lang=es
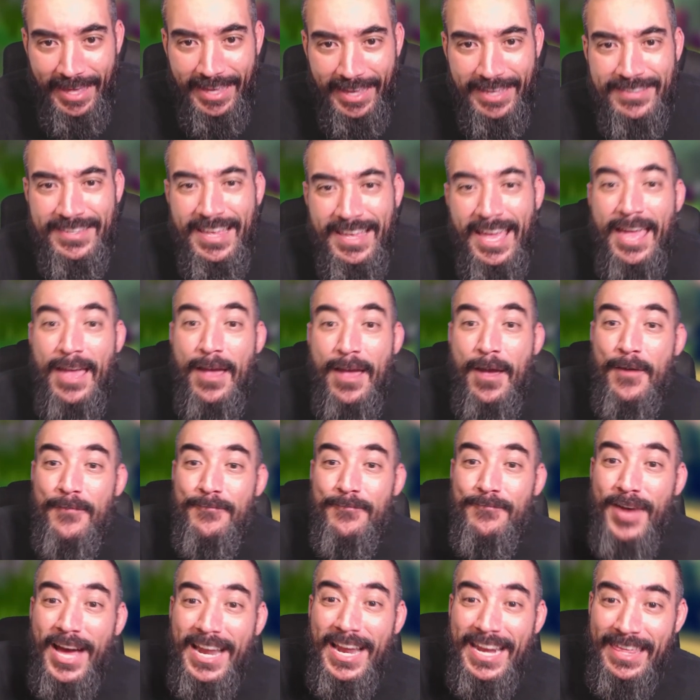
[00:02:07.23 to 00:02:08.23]
Aquí dice
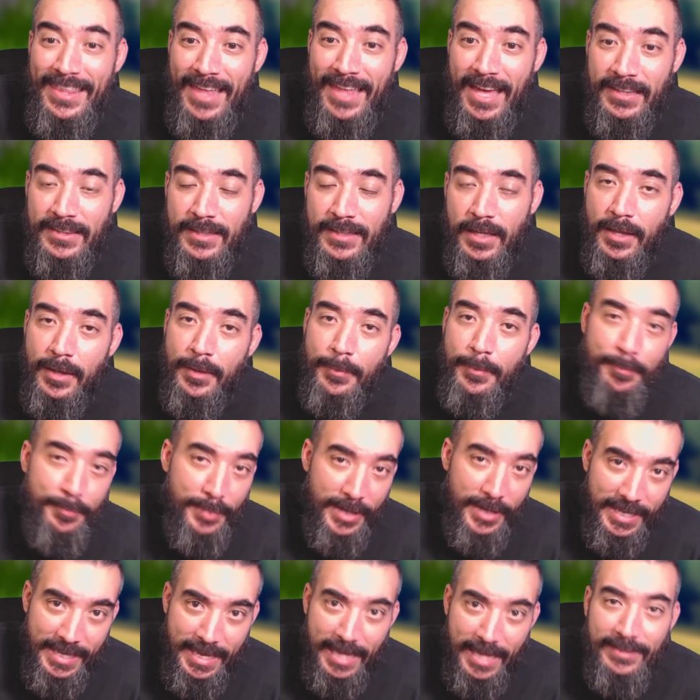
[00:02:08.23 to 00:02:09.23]
variedad
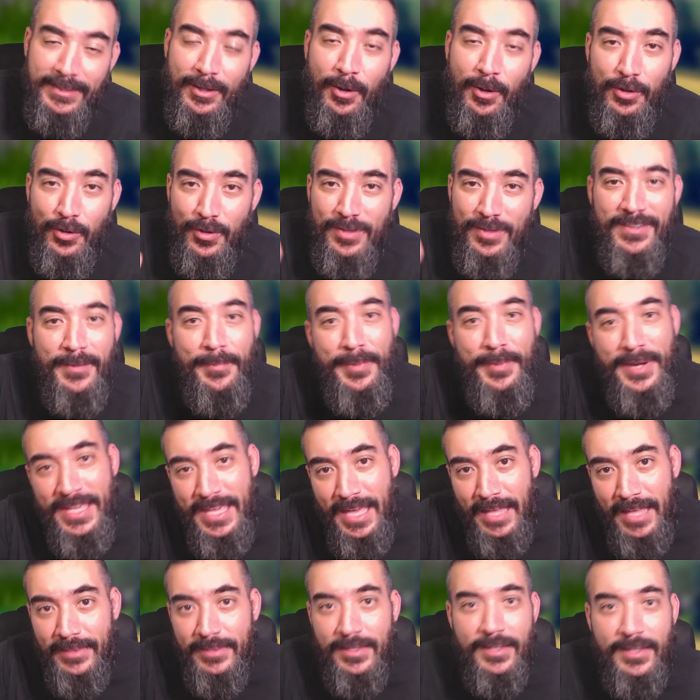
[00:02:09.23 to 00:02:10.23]
brillante. Cuando dice
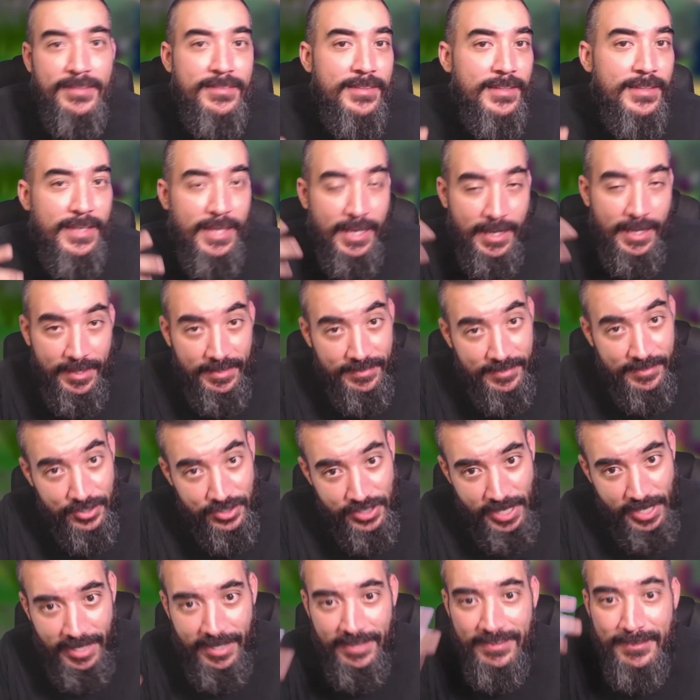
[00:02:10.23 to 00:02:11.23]
brillantes, quiere decir
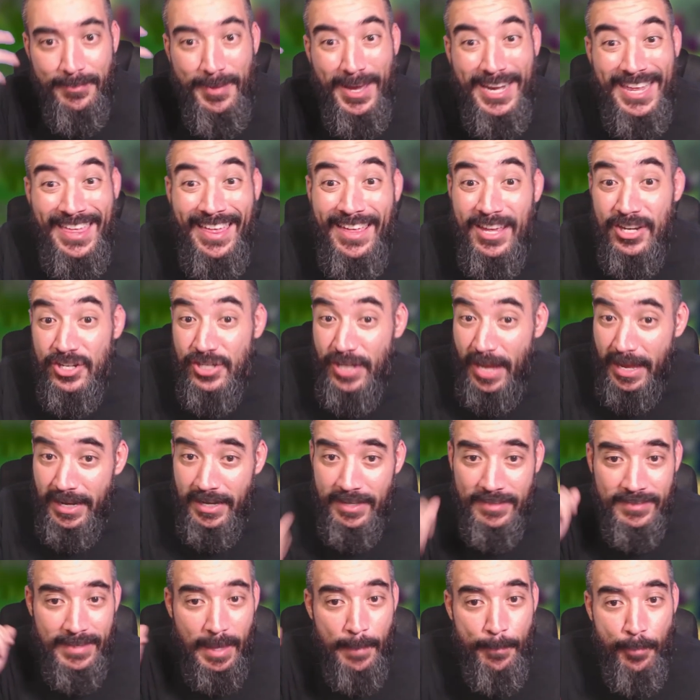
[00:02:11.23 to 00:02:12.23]
shinies. Variedad de
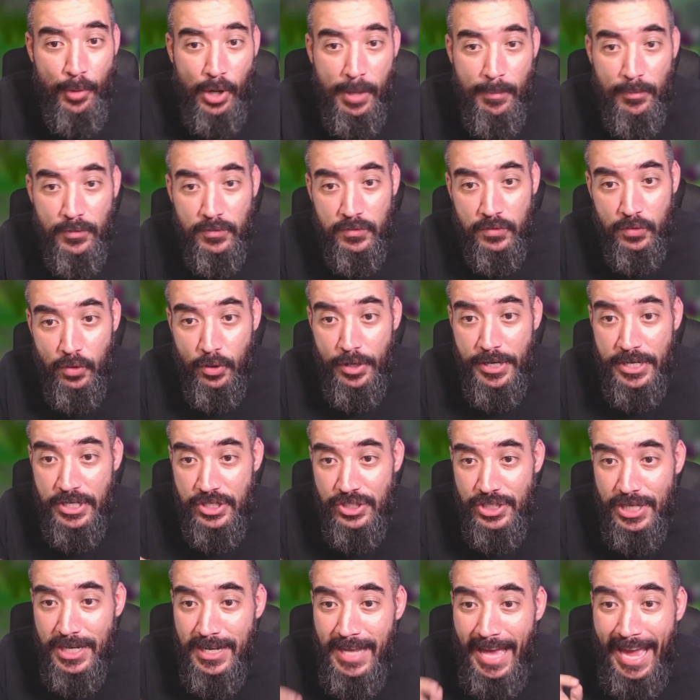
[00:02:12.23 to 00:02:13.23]
shinies. En Pokémon Sword y
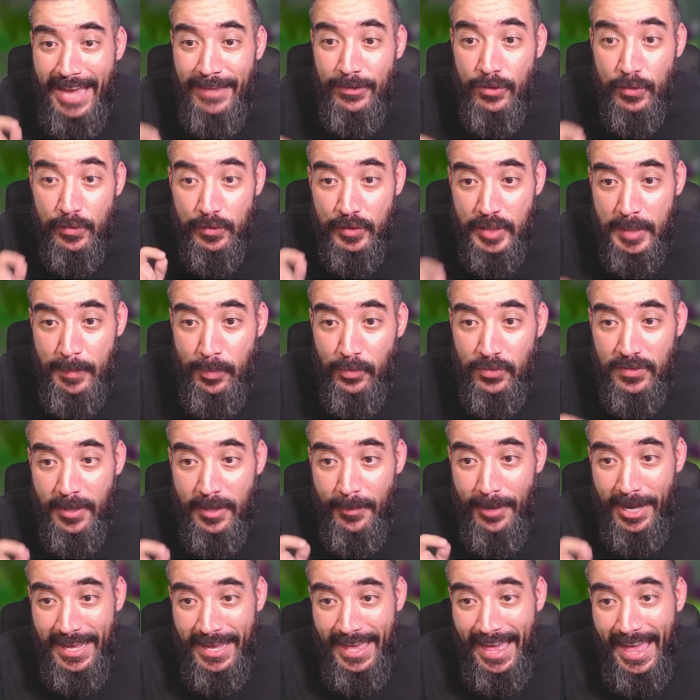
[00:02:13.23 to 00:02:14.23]
Shield hay dos tipos de
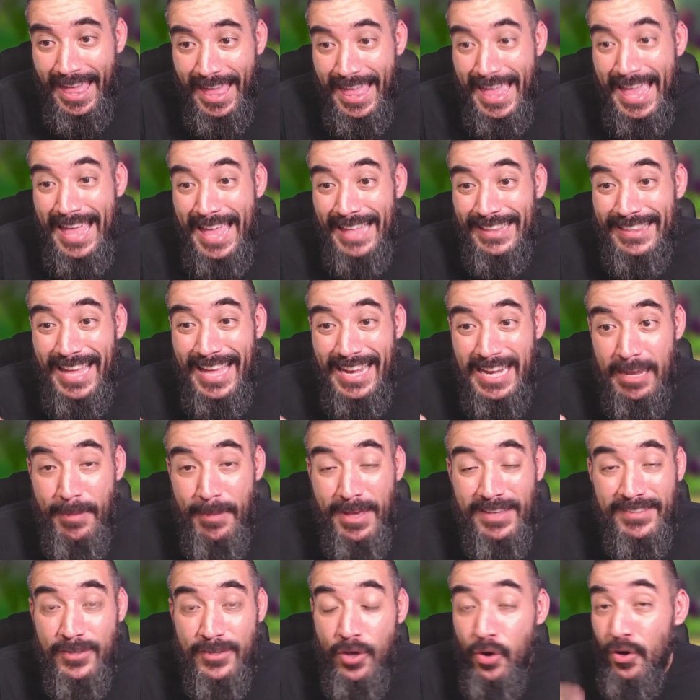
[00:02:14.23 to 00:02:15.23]
variedad de
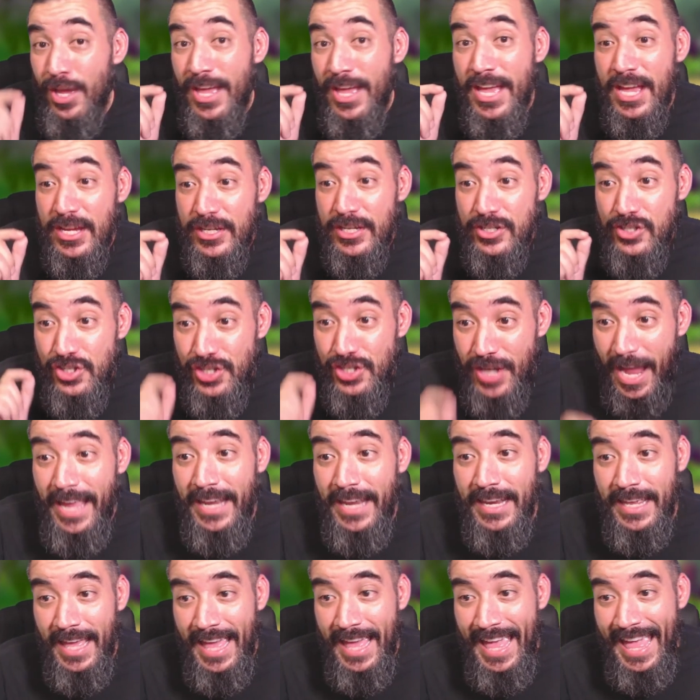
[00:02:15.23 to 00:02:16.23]
animación
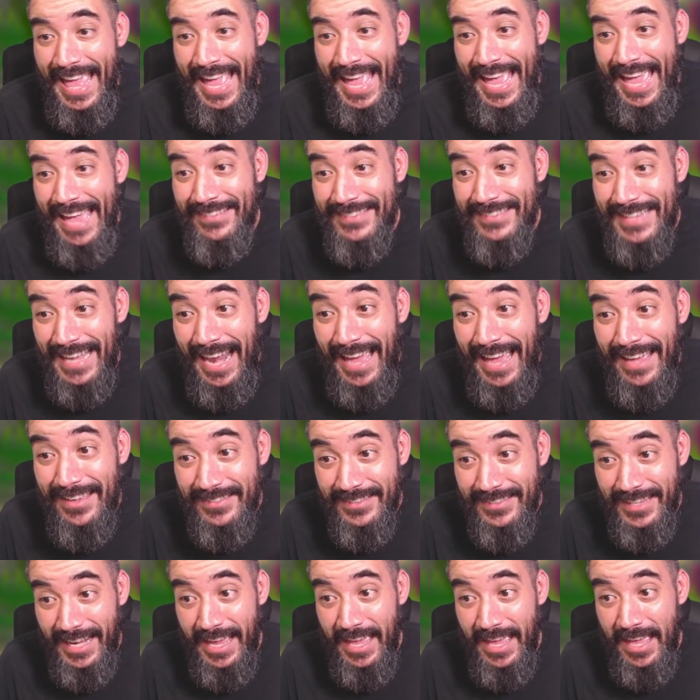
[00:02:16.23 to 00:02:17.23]
shiny. Están las
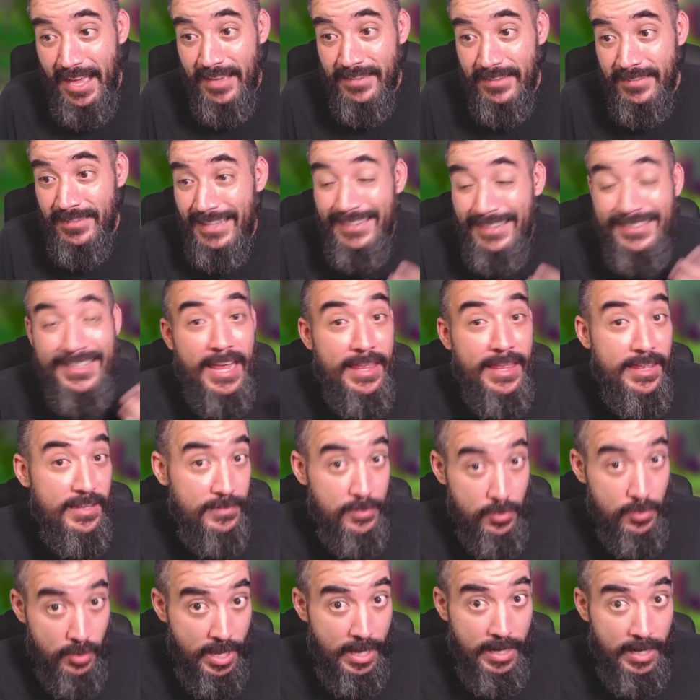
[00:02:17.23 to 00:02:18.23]
estrellas
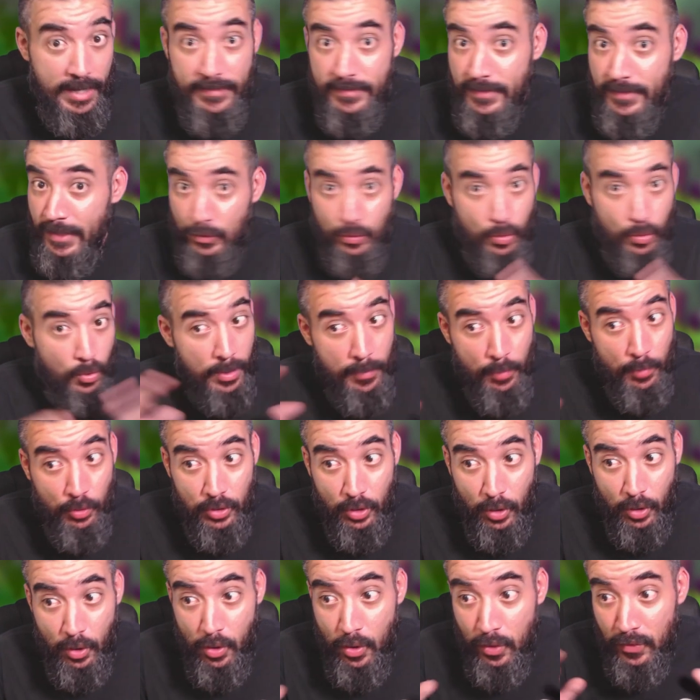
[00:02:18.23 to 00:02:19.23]
tradicionales que todo el
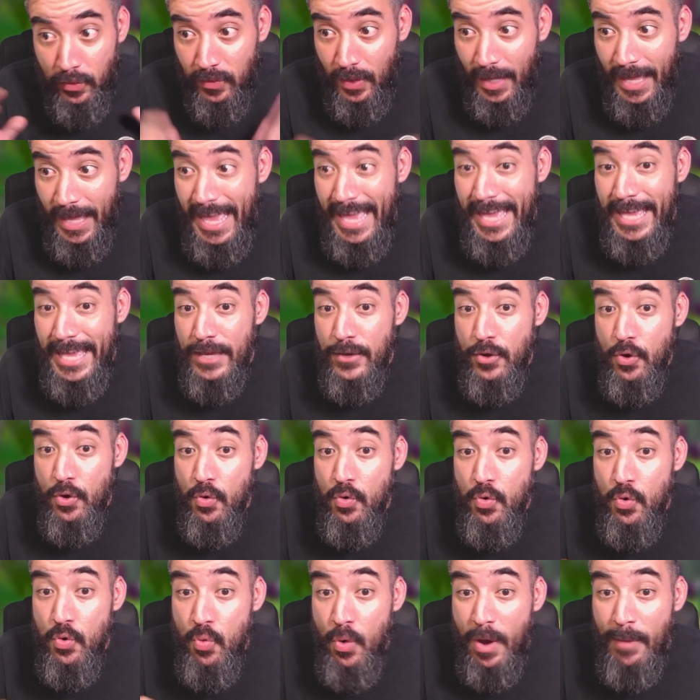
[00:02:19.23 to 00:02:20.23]
mundo conoce y
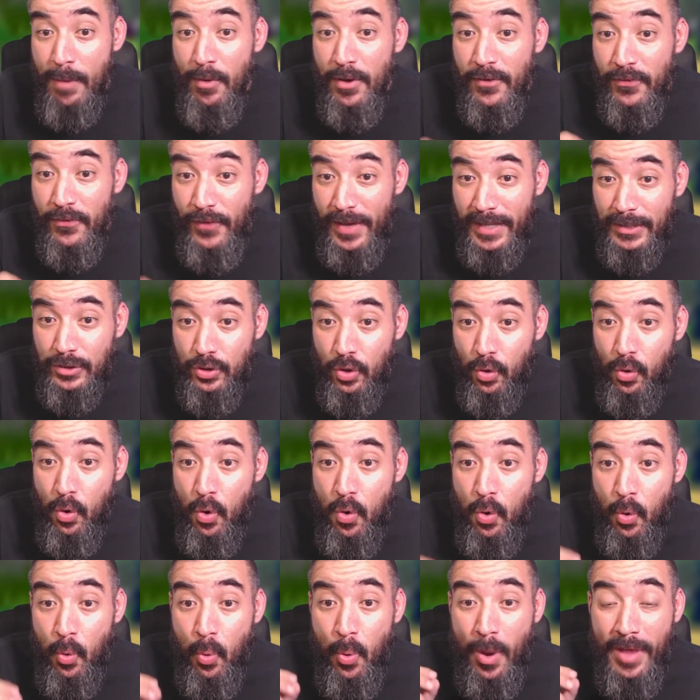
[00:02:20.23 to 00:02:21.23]
un nuevo efecto
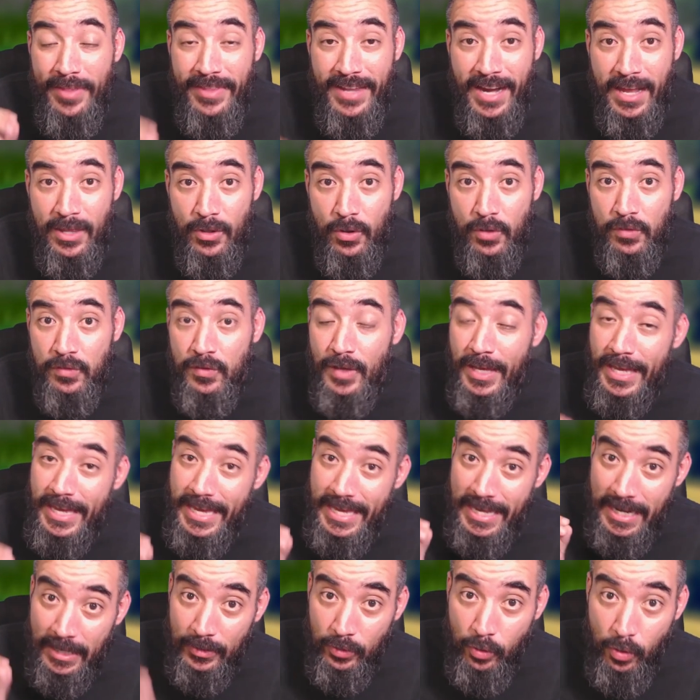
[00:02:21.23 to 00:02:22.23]
con cuadrados
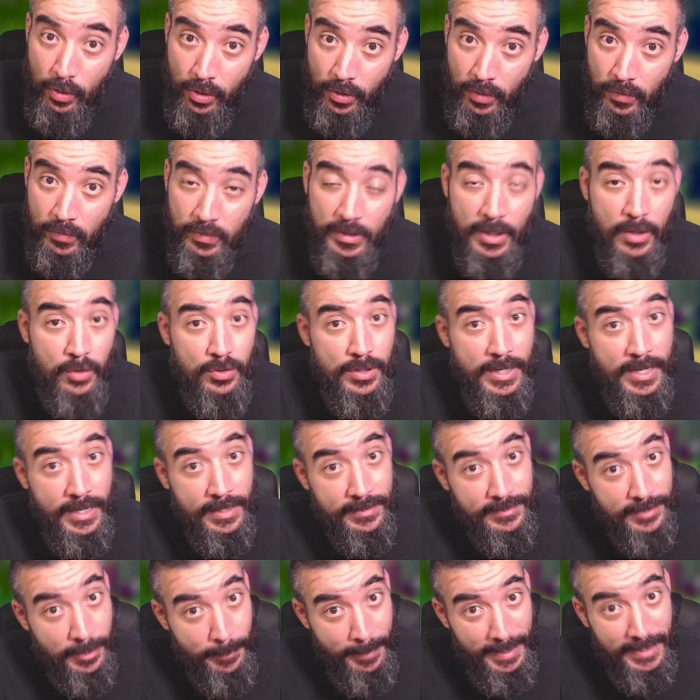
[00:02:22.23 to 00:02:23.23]
giratorios que lo tienen
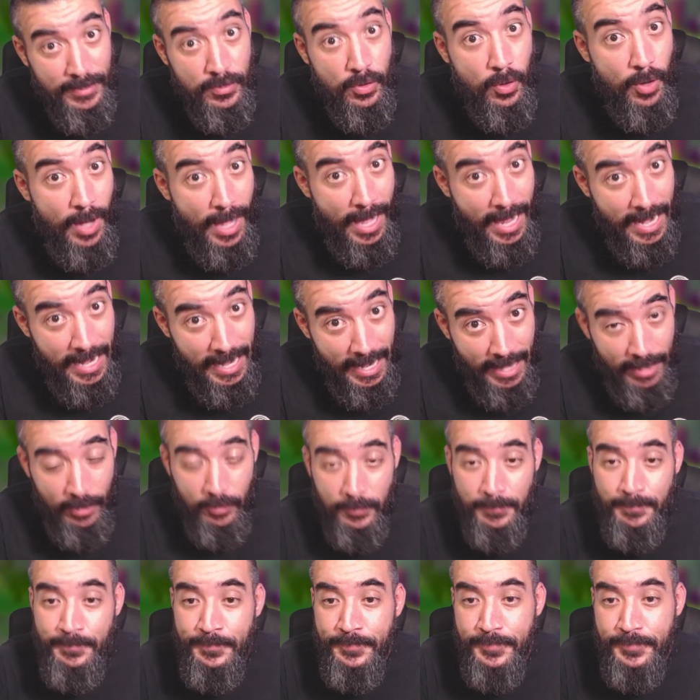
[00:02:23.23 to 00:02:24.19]
que estar viendo al lado.